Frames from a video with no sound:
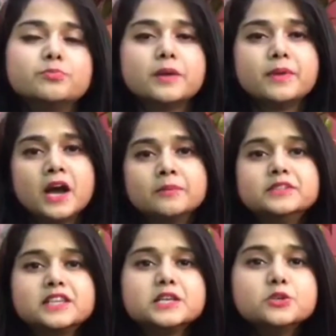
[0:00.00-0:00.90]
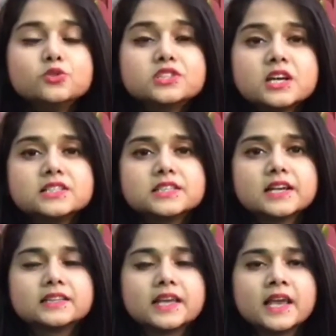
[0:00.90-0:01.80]
में भी हम इसे यूज़ कर
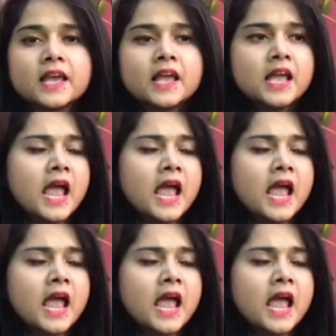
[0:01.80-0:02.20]
सकते हैं